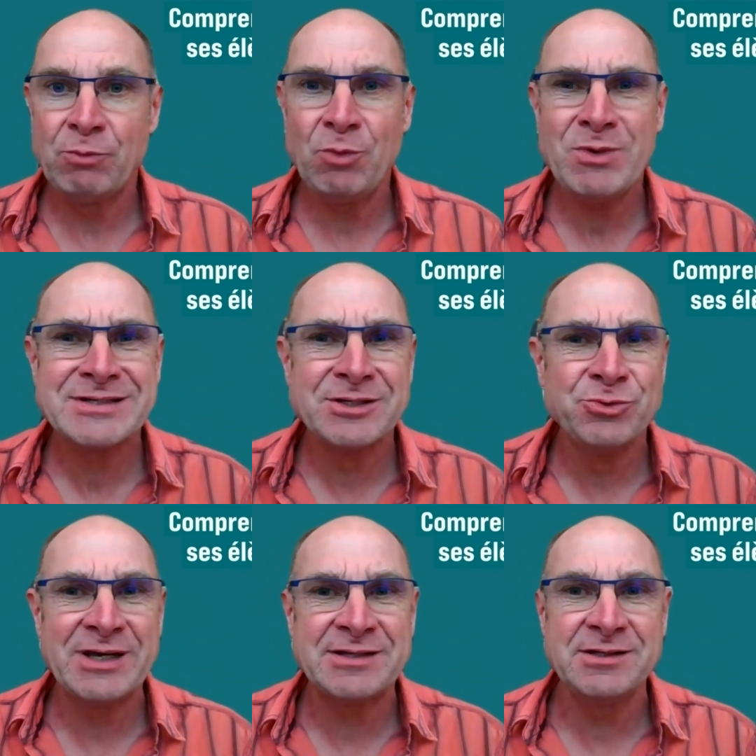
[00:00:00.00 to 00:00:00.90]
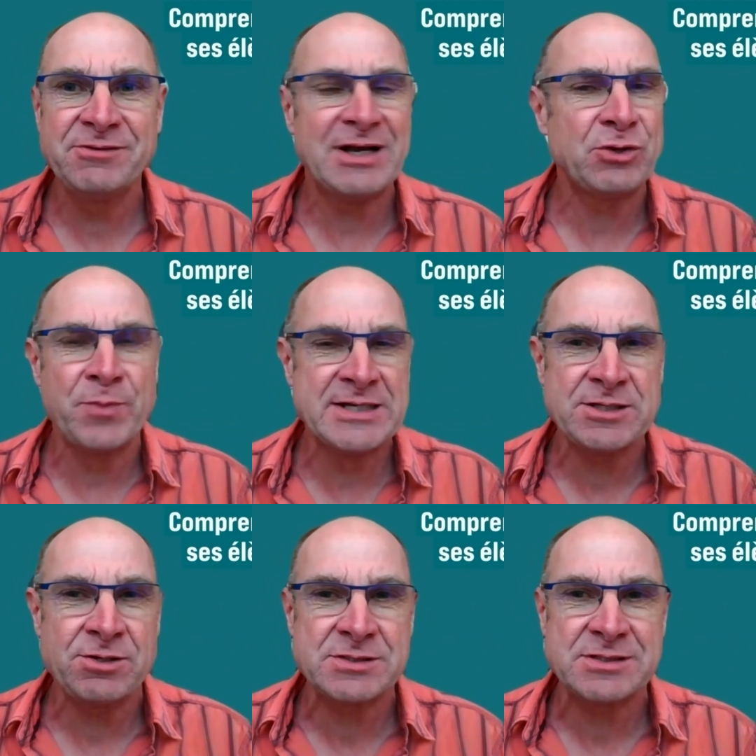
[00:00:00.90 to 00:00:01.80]
Pour moi, c'est éducatif, il a compris le
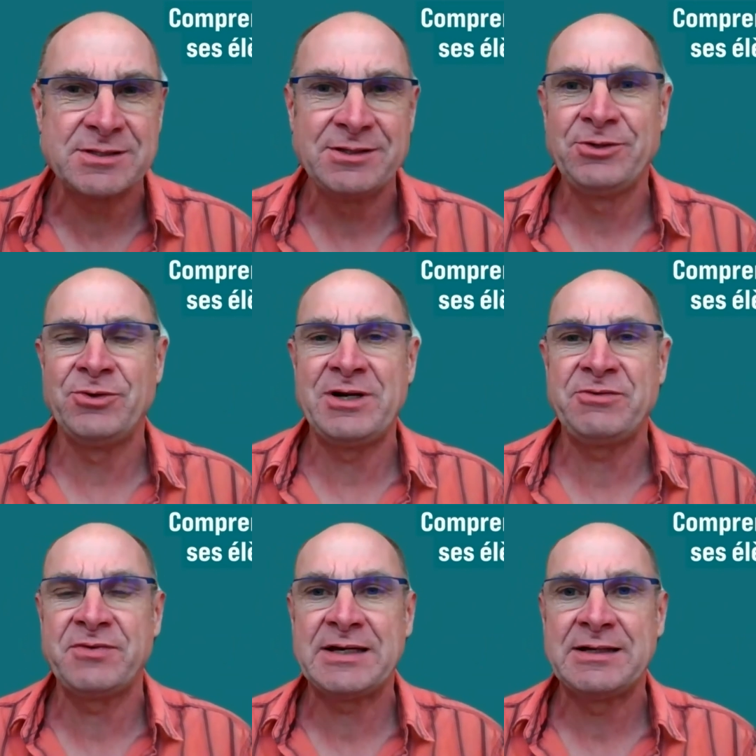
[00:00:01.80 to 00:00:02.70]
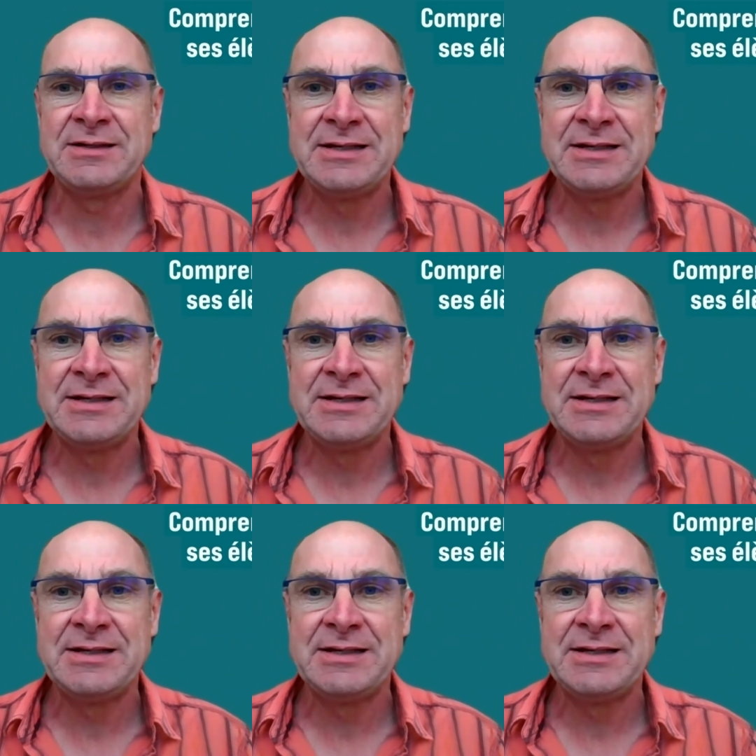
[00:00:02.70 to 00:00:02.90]
sens de l'affaire.